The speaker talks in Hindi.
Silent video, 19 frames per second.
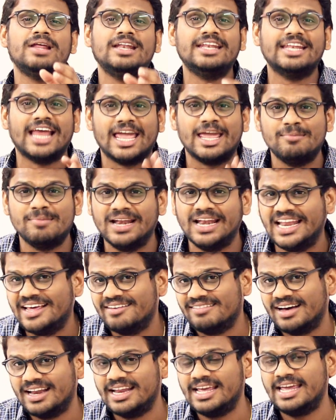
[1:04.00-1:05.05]
में नहीं मिलने
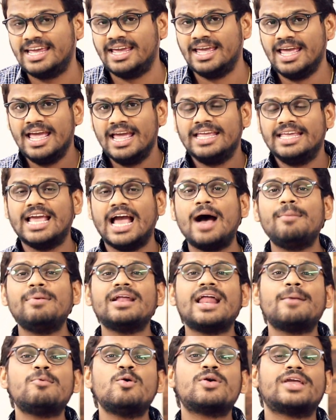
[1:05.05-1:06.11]
वाली यहां
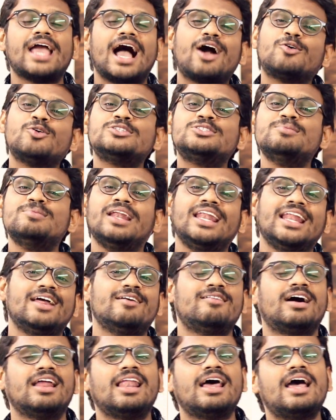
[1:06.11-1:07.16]
पर आपको क्या कुछ मिलने
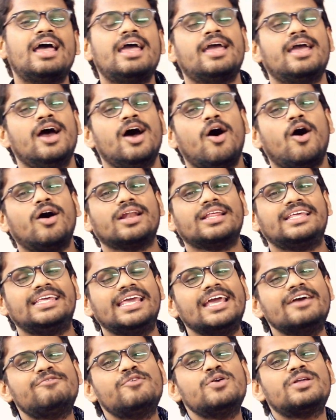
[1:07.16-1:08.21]
वाला है और
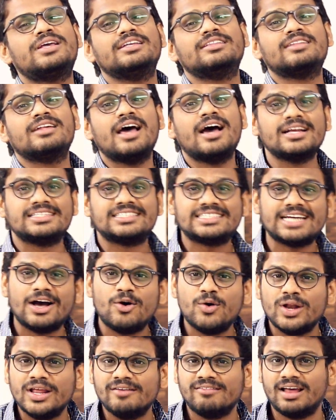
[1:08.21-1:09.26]
ये फोन कितना अच्छा
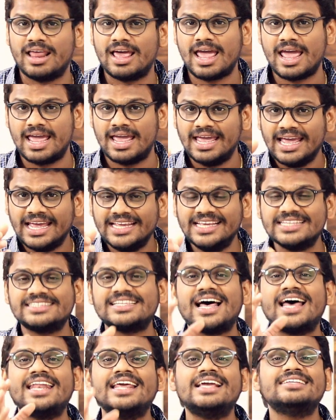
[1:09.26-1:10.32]
होने वाला है ये
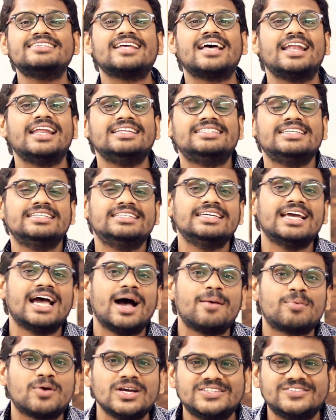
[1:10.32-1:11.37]
सारी की सारी चीजें
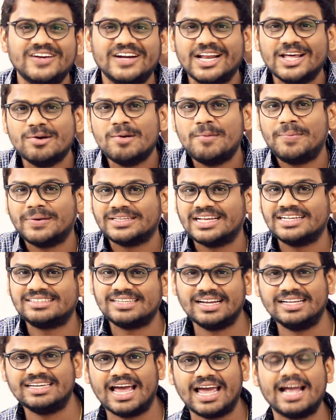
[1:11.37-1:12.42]
आपको इस वीडियो में पता
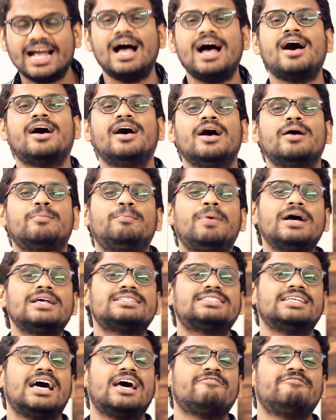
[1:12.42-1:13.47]
चल जाएगा
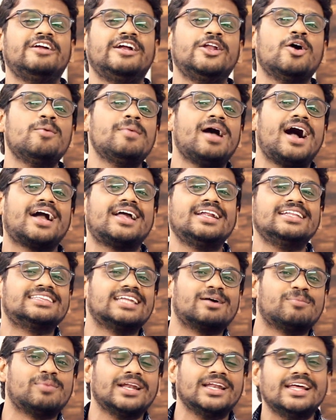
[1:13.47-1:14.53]
बस यार वीडियो में आखिरी
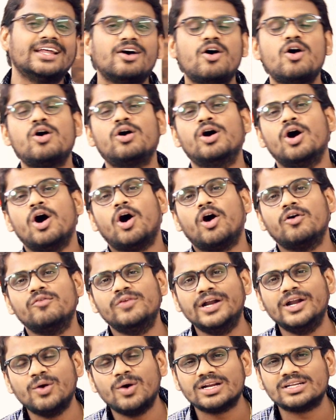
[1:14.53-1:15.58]
तक बने रहो और
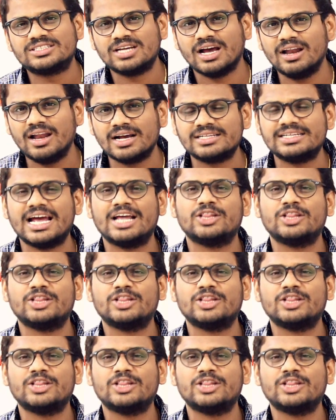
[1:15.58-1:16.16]
वीडियो अच्छा लग